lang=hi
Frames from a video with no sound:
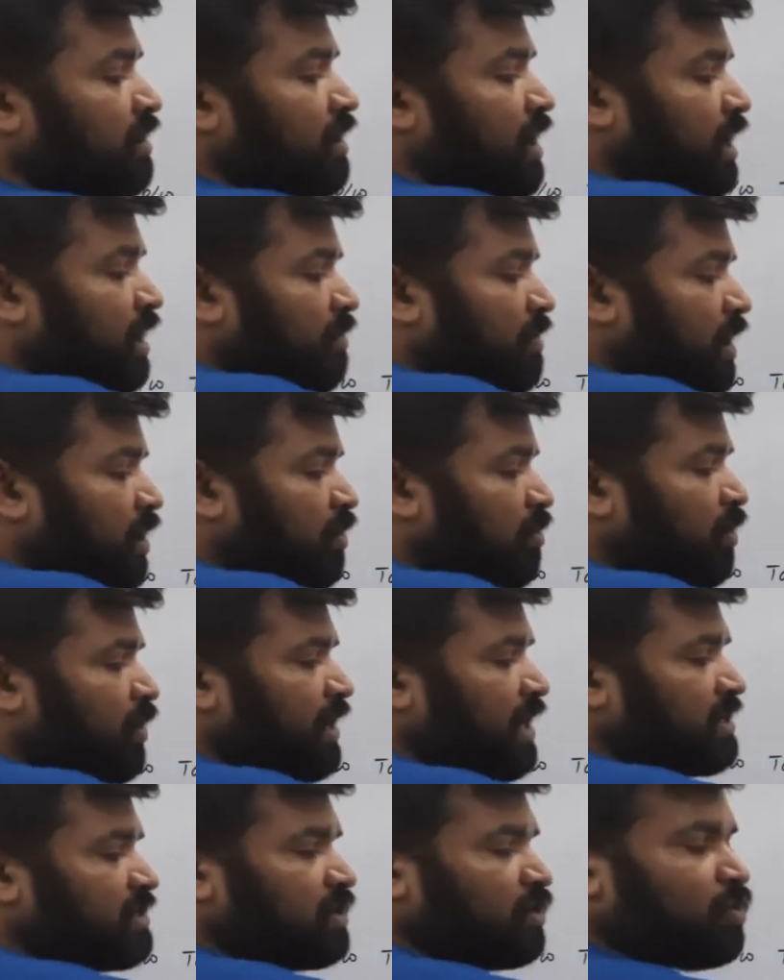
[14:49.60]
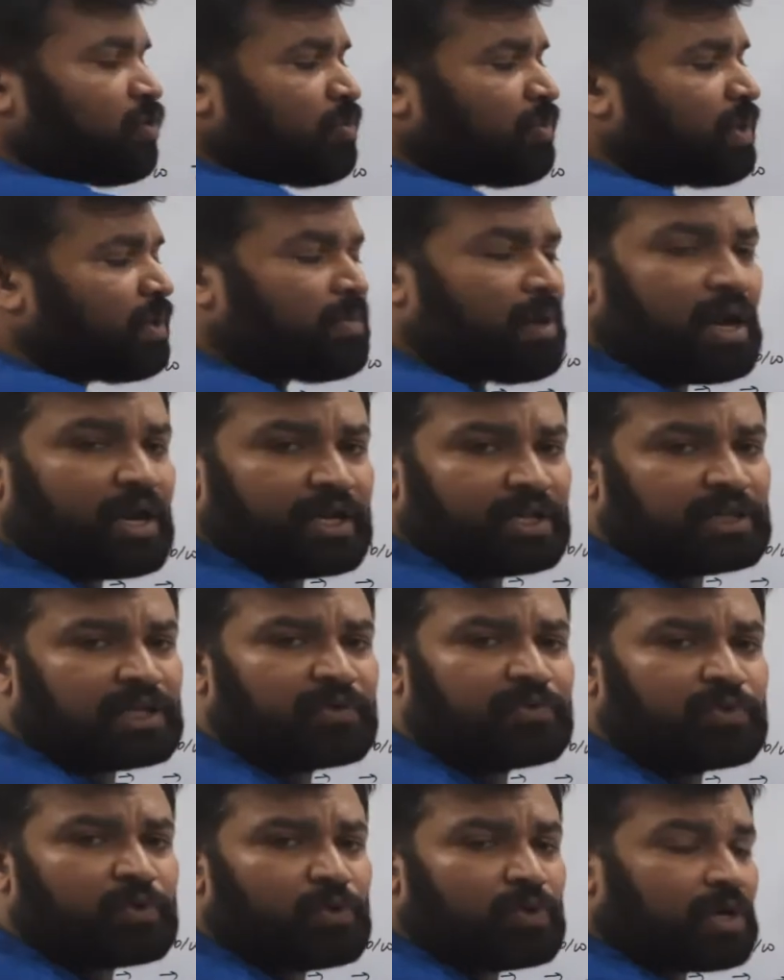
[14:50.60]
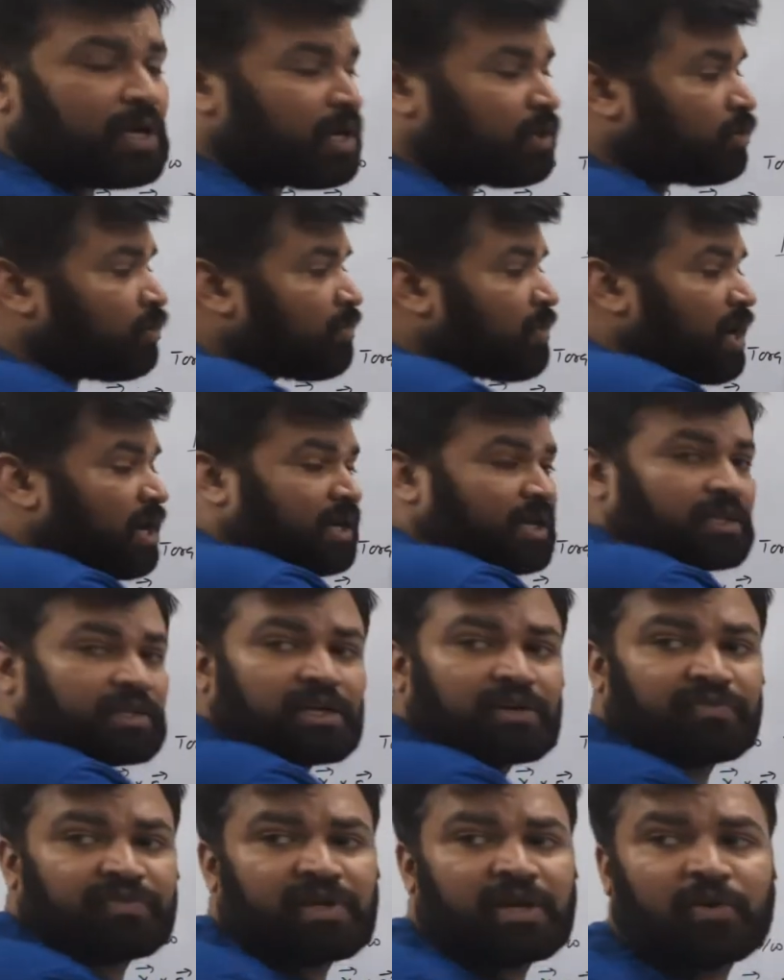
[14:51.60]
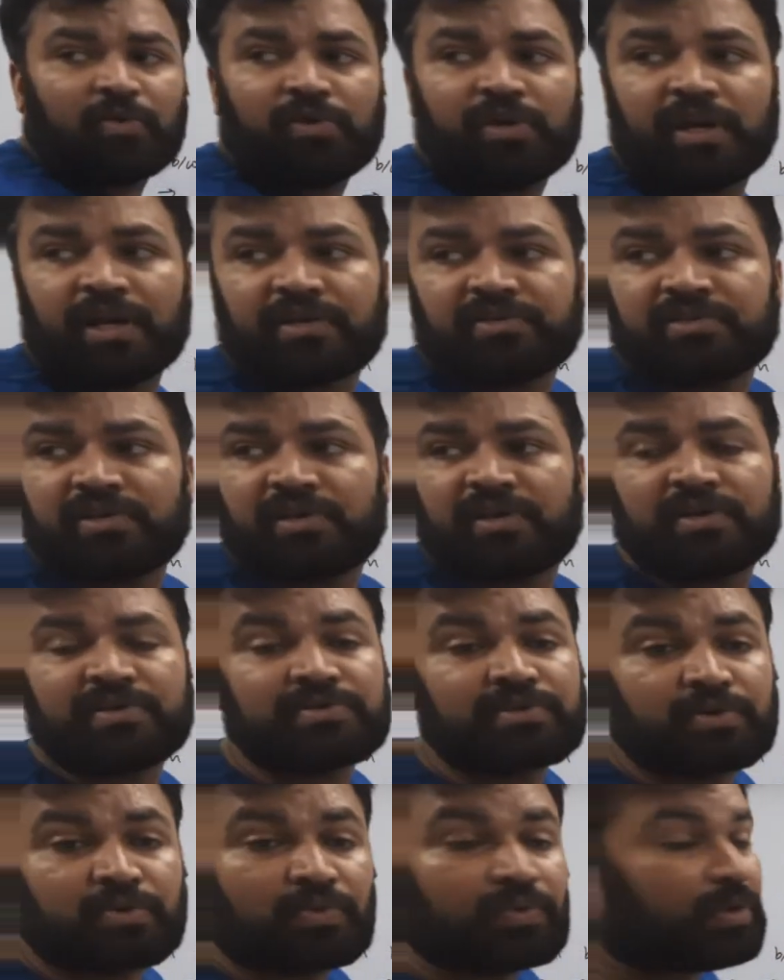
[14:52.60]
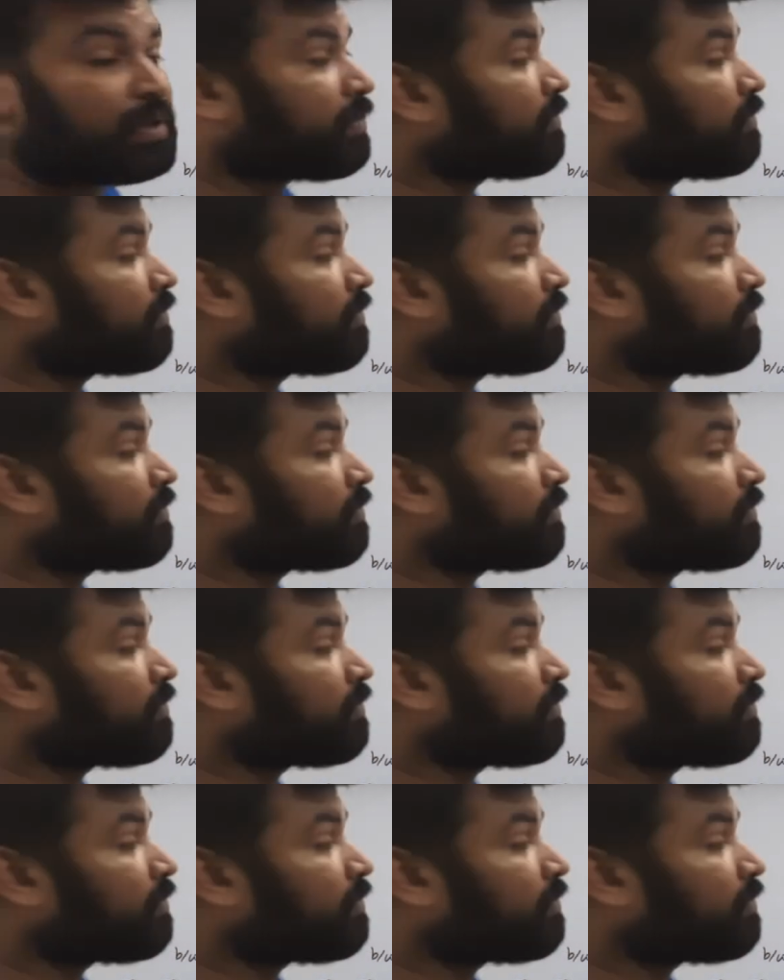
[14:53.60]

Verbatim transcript: अगर मान लो बॉडी ऐसे घूम रही है बाहर की तरफ टोर्क आ रहा है तो बाहर की तरफ ही एंगुलर एक्सेलरेशन होगी